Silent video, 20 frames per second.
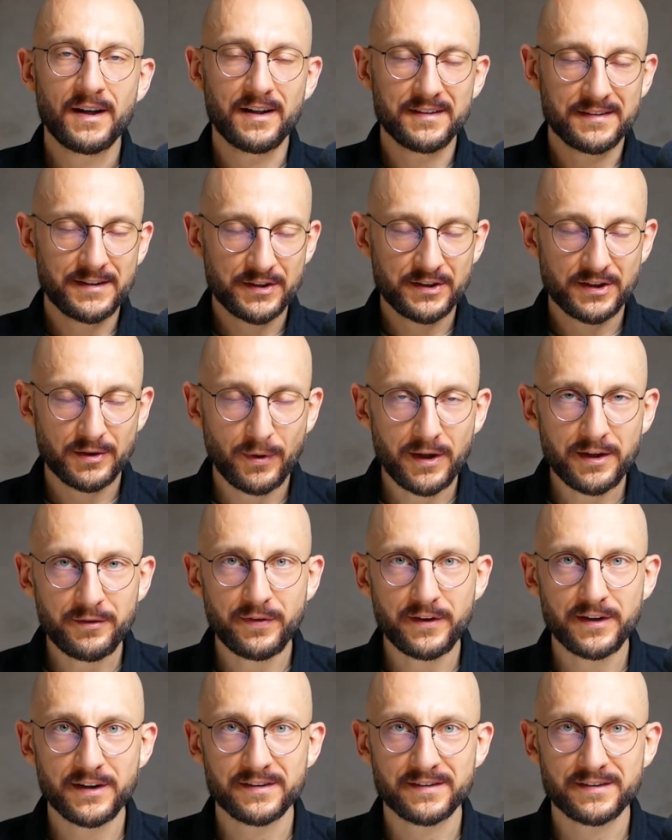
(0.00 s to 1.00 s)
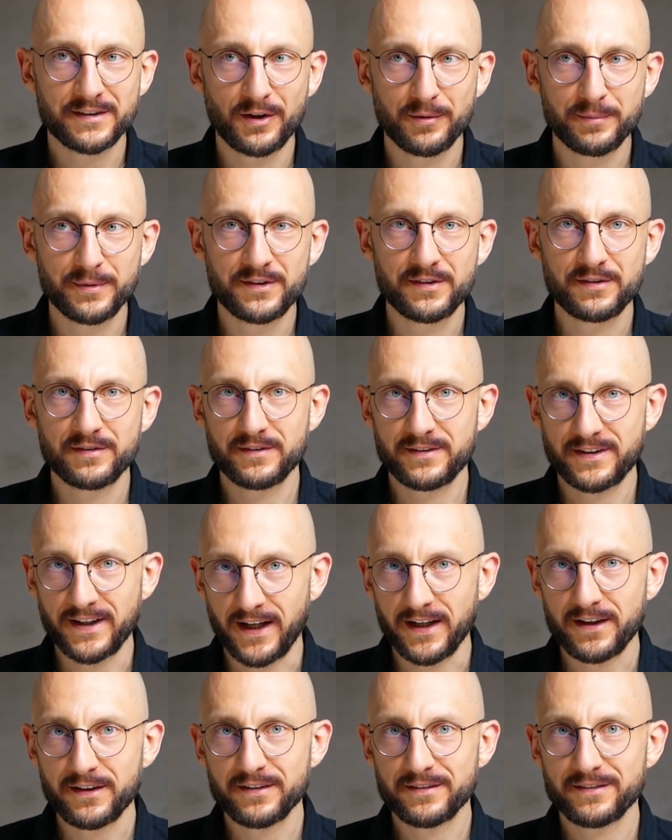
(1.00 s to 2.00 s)
A znacznie łatwiej jest zrobić
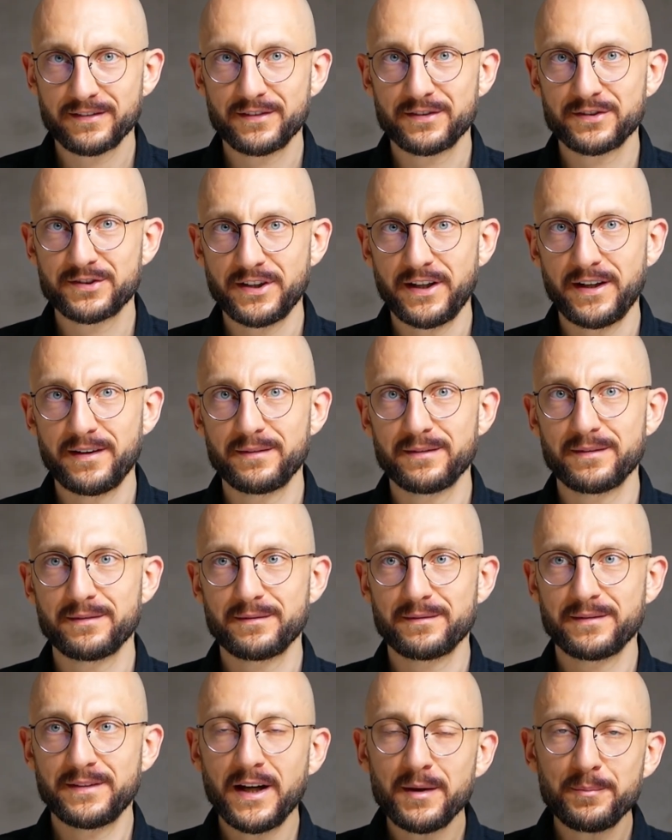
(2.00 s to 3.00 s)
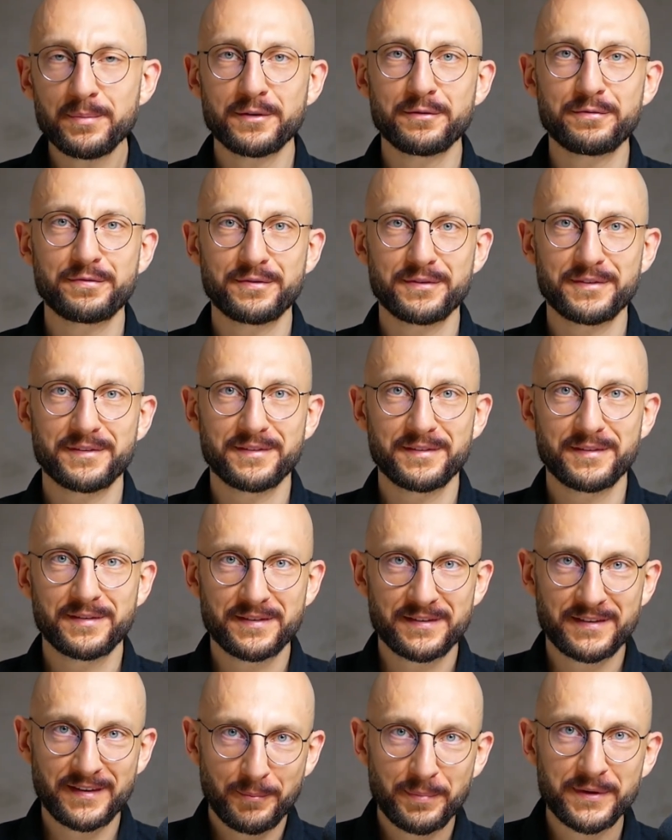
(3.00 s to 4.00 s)
tak, że najpierw
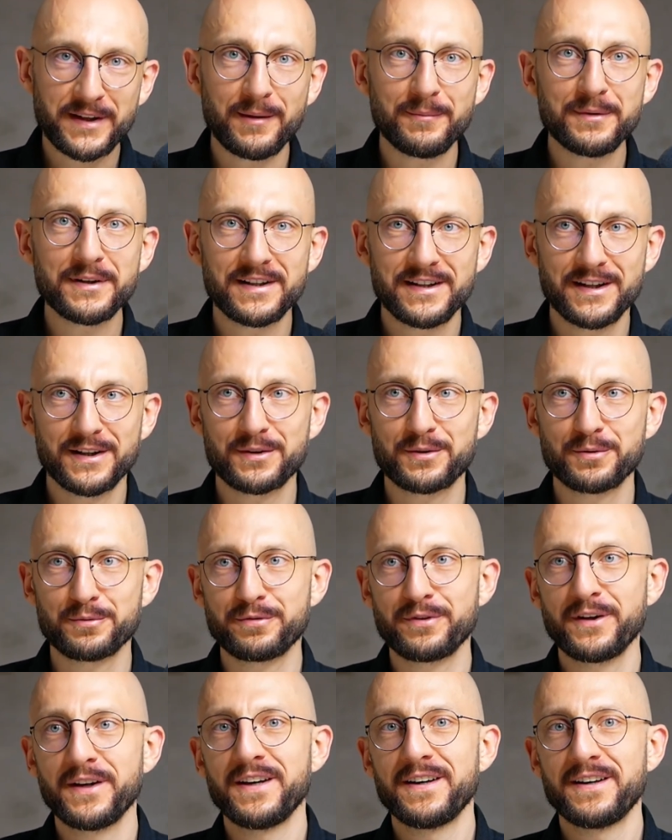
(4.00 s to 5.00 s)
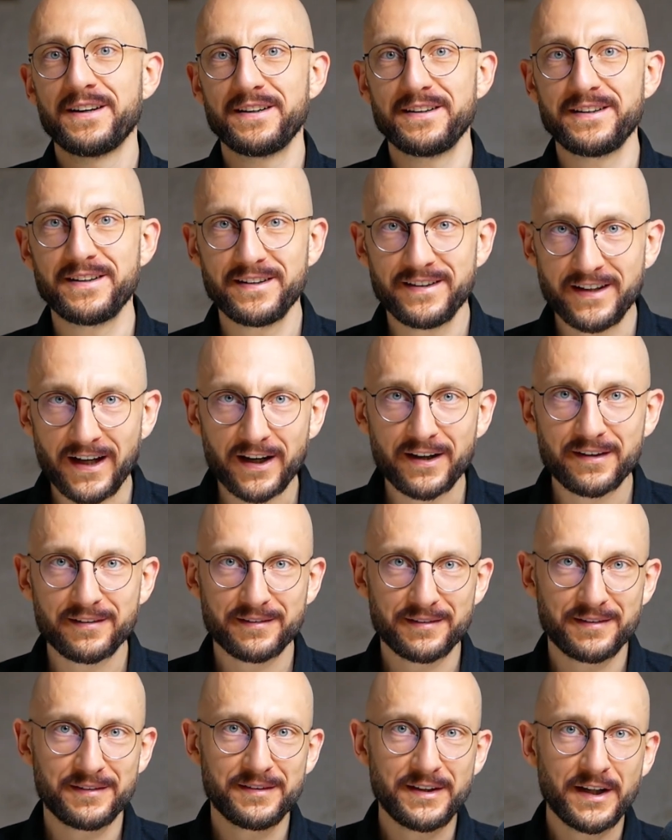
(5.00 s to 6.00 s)
zapytamy klientów, jak,
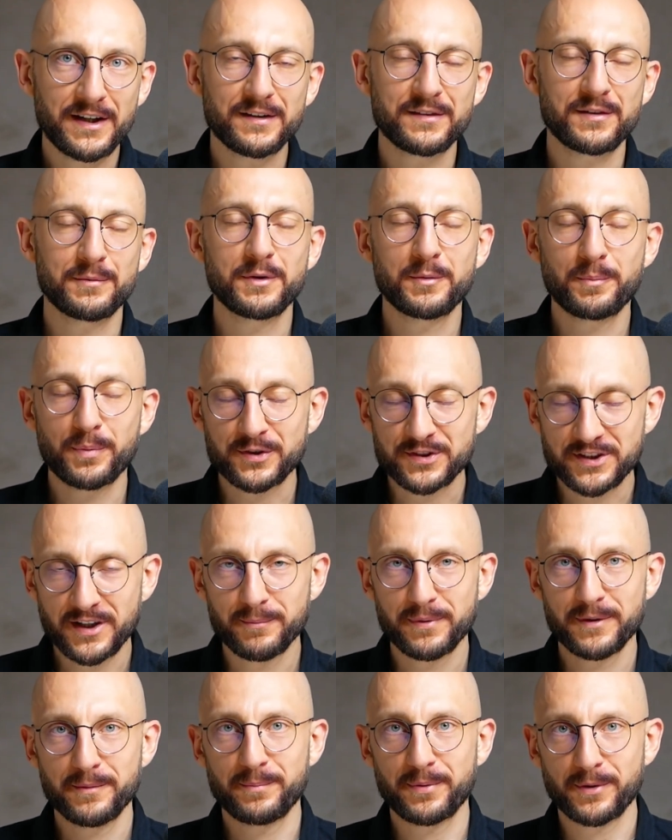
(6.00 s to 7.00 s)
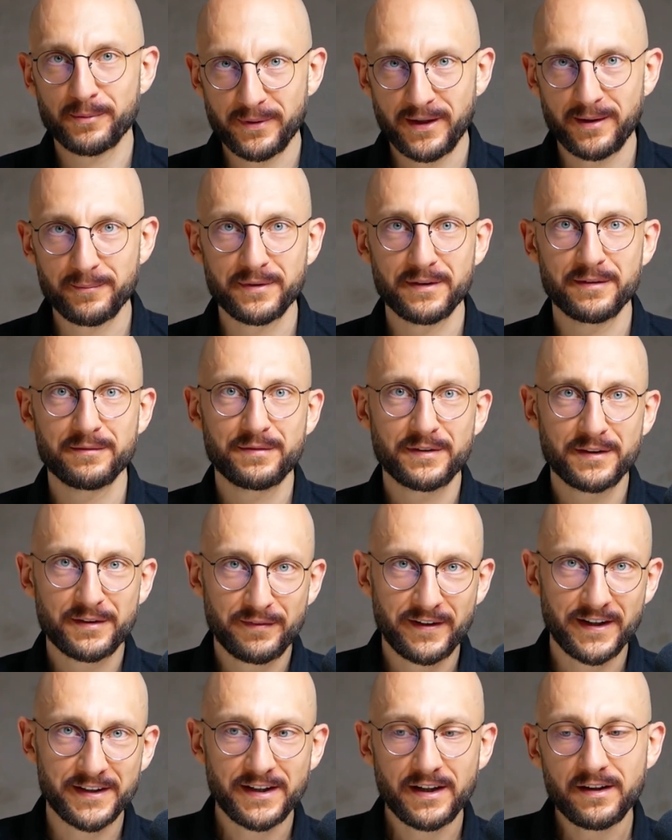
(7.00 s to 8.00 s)
jakie są ich potrzeby, problemy,
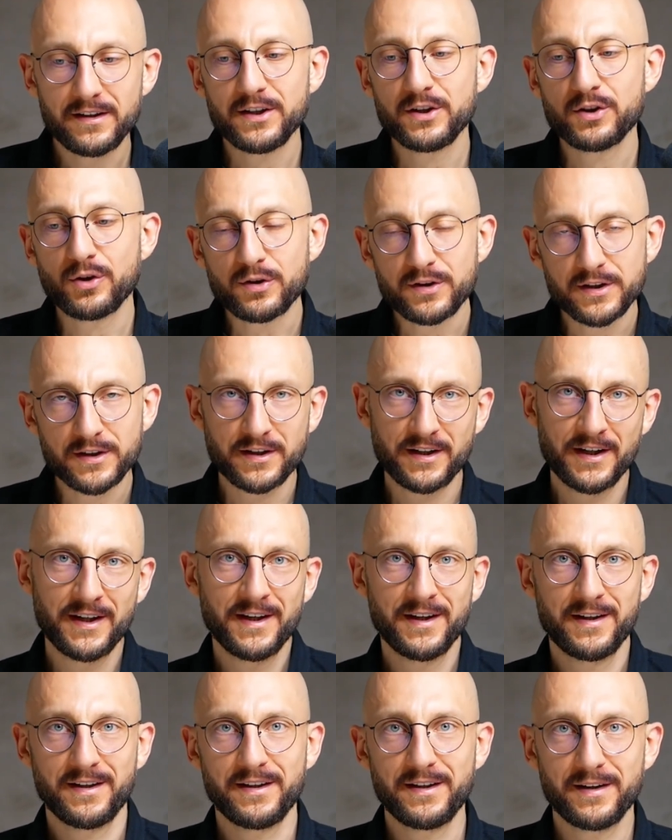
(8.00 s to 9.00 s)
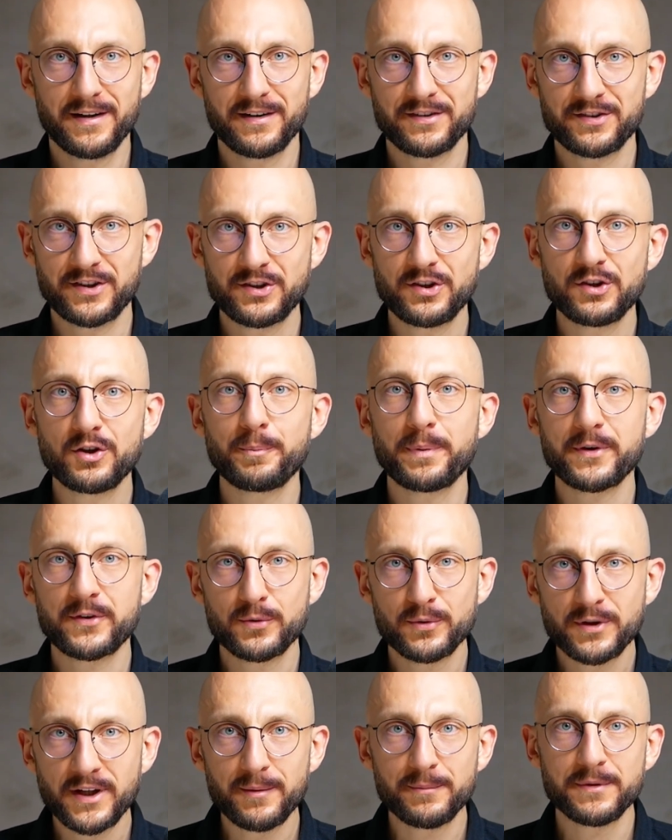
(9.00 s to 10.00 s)
wyzwania i do tych e, rzeczy
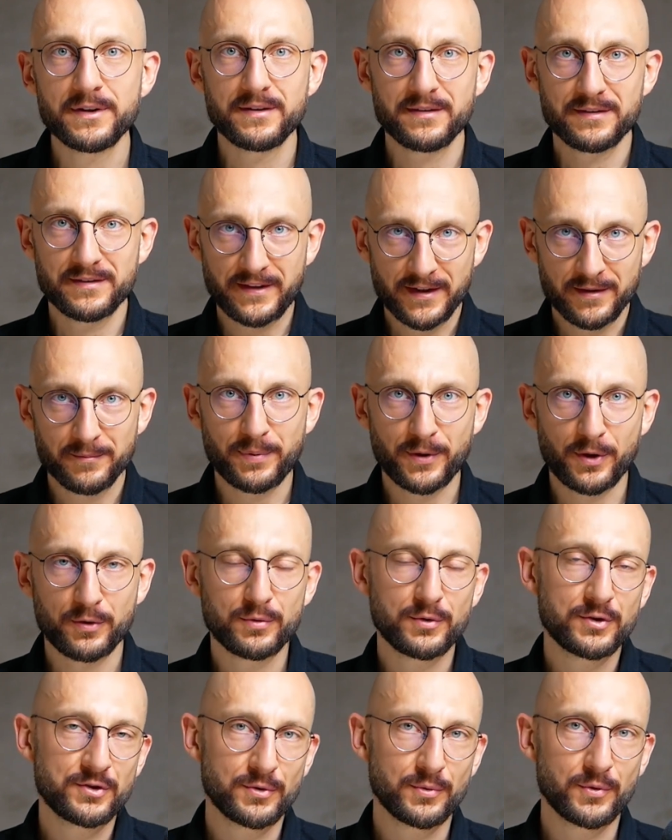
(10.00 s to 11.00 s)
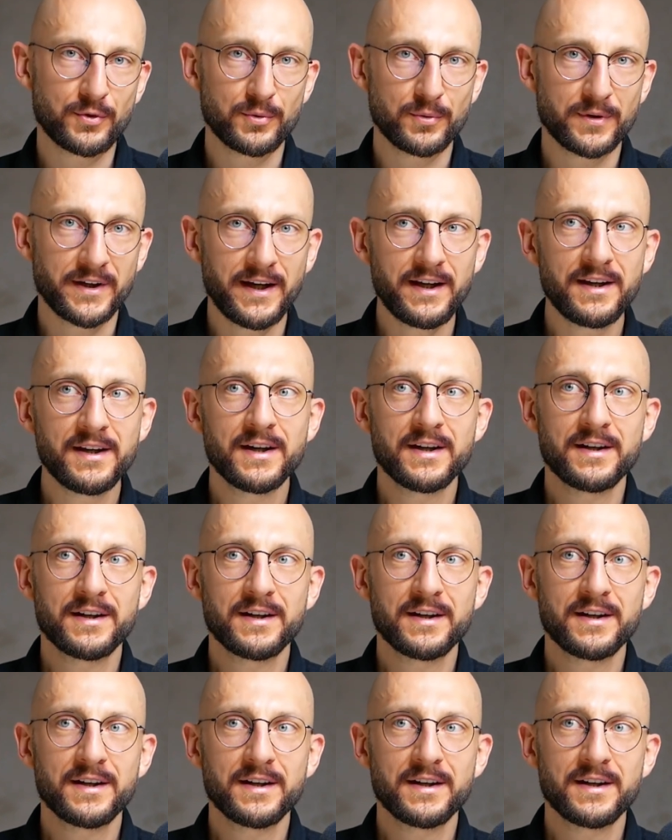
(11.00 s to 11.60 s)
dopasujemy ten produkt czy usługę